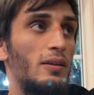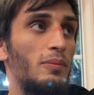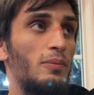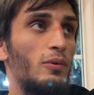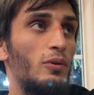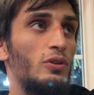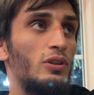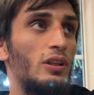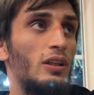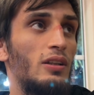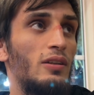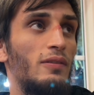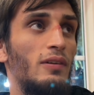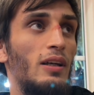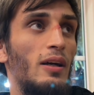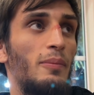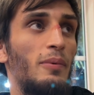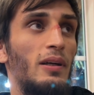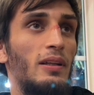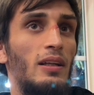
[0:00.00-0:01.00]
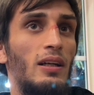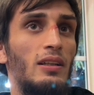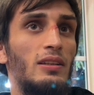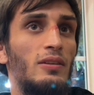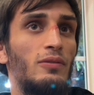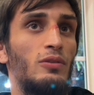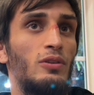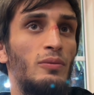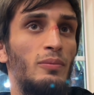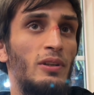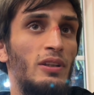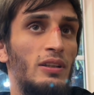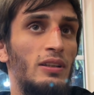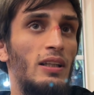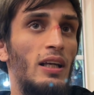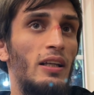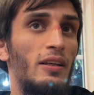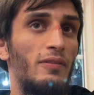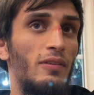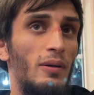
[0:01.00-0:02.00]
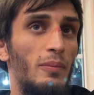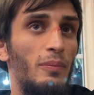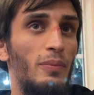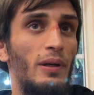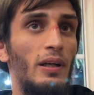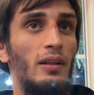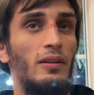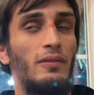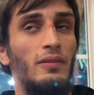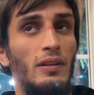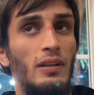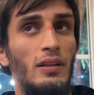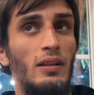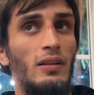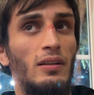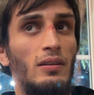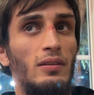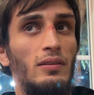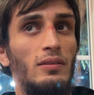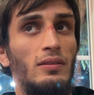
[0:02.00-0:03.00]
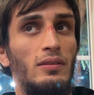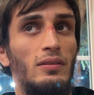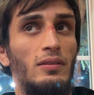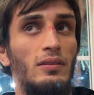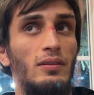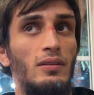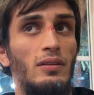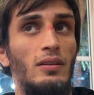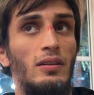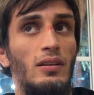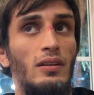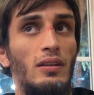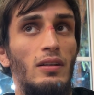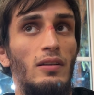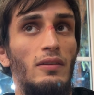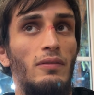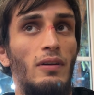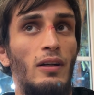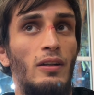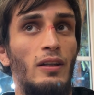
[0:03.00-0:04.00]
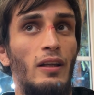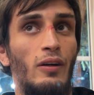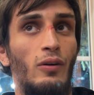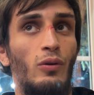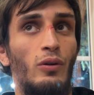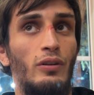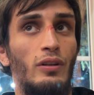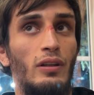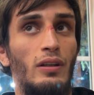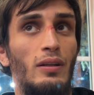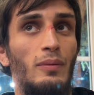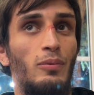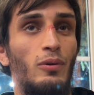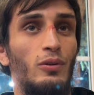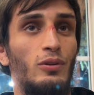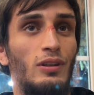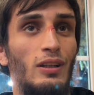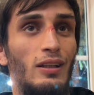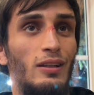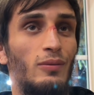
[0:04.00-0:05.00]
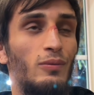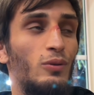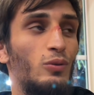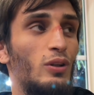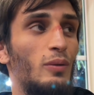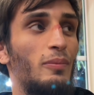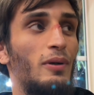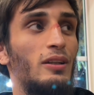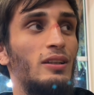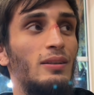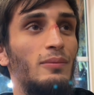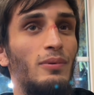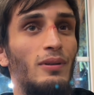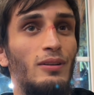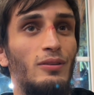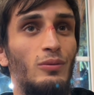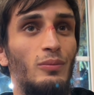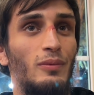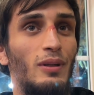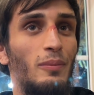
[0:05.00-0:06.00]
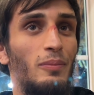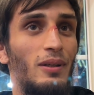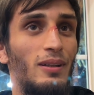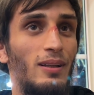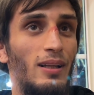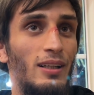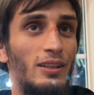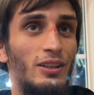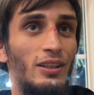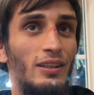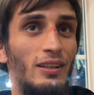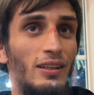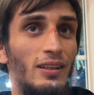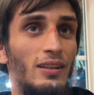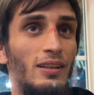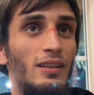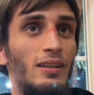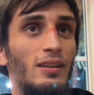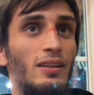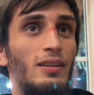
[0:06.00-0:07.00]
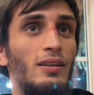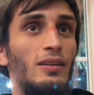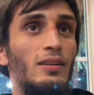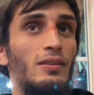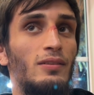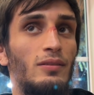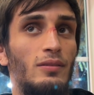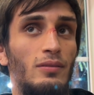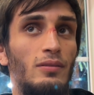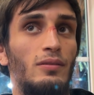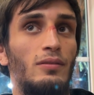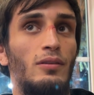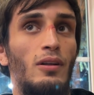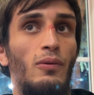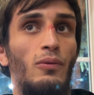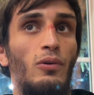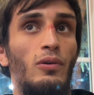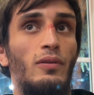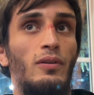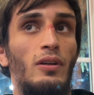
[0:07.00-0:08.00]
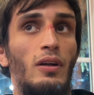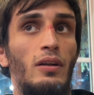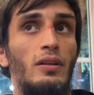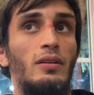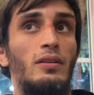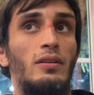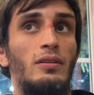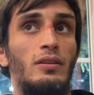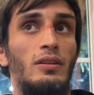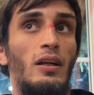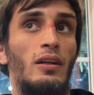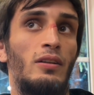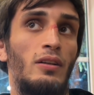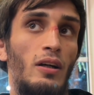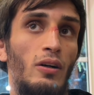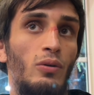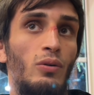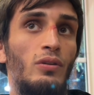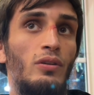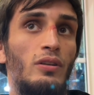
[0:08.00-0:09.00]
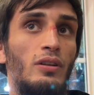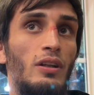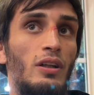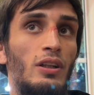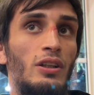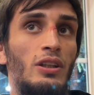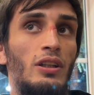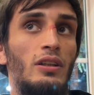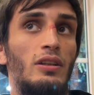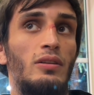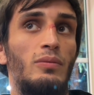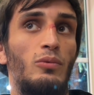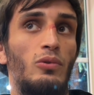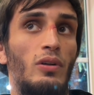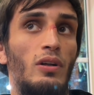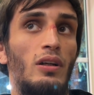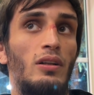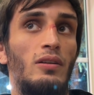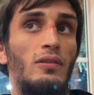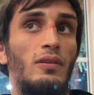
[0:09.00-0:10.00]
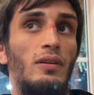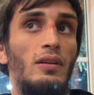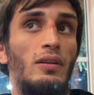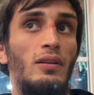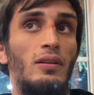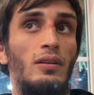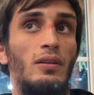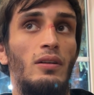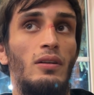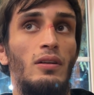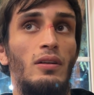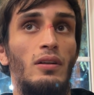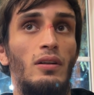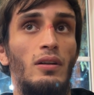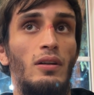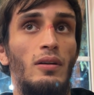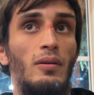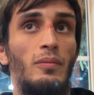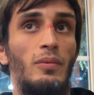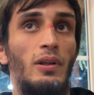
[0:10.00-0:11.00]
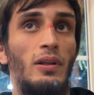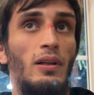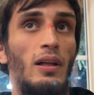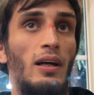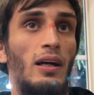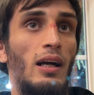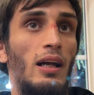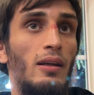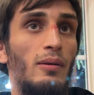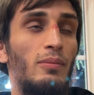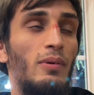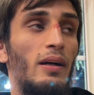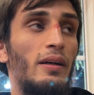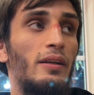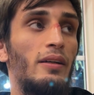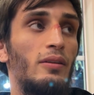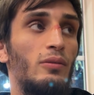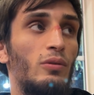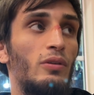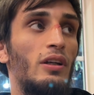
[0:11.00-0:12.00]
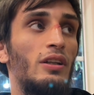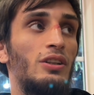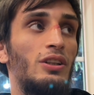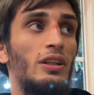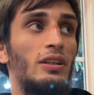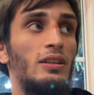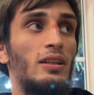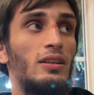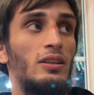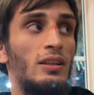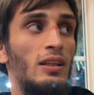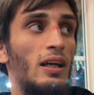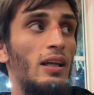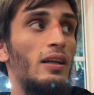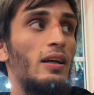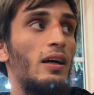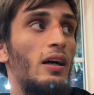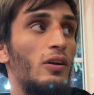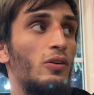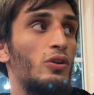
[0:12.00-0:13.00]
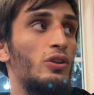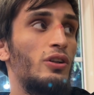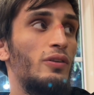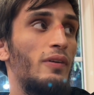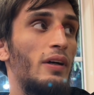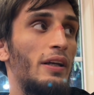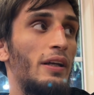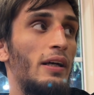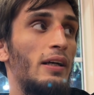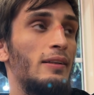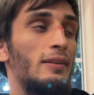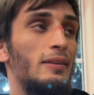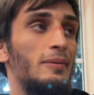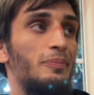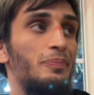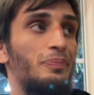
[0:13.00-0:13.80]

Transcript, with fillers: После этого я подрался в Узбекистане в МПЛ, выиграл и в октагоне. И после этого уже посыпались у меня предложения. И довольно так. И с октагона также, и с Мурадова предлагали бои. Но, если честно, ждали хороший вариант.